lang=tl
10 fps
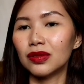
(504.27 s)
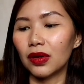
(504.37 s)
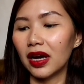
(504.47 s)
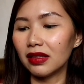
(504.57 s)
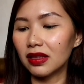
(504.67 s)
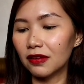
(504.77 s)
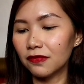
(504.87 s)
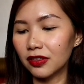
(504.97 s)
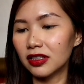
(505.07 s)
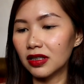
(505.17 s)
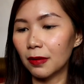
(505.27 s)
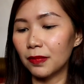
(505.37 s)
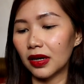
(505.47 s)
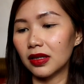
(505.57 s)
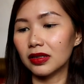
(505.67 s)
So kahit na first
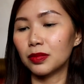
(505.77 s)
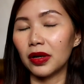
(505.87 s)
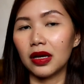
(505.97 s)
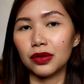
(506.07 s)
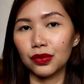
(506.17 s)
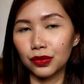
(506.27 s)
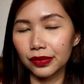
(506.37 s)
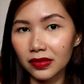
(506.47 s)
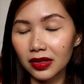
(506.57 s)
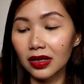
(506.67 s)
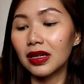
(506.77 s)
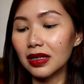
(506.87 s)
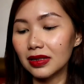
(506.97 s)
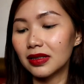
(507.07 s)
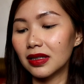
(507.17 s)
na products pa lang yung
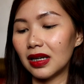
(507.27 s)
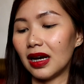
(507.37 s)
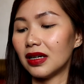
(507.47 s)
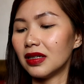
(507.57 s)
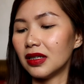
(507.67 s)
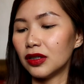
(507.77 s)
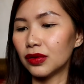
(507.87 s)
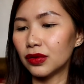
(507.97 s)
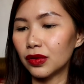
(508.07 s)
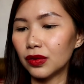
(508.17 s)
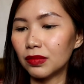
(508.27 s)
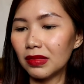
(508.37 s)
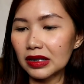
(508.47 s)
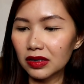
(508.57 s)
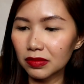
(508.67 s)
nirelease nila, So,
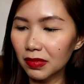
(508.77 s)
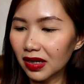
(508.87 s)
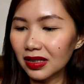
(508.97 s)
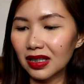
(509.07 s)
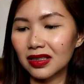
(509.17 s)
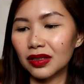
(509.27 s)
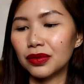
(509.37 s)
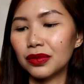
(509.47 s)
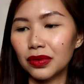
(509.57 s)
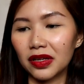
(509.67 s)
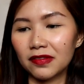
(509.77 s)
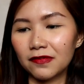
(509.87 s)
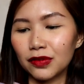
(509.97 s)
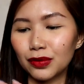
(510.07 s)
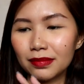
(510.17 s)
mas maganda siguro
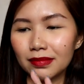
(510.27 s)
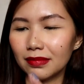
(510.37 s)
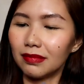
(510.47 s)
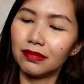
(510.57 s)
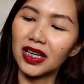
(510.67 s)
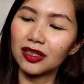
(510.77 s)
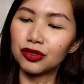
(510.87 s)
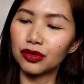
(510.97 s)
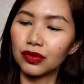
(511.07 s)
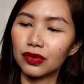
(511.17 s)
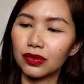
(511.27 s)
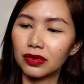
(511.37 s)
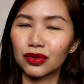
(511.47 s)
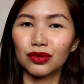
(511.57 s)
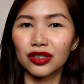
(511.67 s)
if yun,
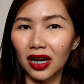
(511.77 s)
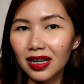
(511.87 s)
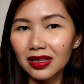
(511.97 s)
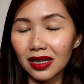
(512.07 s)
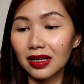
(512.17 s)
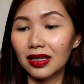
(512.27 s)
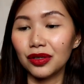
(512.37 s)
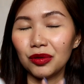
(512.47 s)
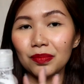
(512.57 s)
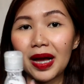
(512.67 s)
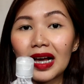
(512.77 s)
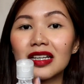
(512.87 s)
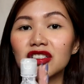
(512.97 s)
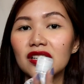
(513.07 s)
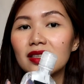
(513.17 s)
medyo social tingnan yung
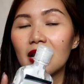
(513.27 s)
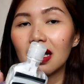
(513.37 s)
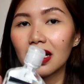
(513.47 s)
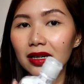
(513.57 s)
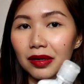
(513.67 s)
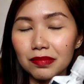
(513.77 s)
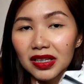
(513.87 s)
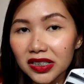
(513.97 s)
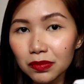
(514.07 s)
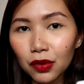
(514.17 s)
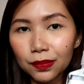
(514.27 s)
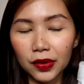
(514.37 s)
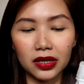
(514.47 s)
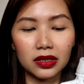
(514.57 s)
packaging talaga ng mismong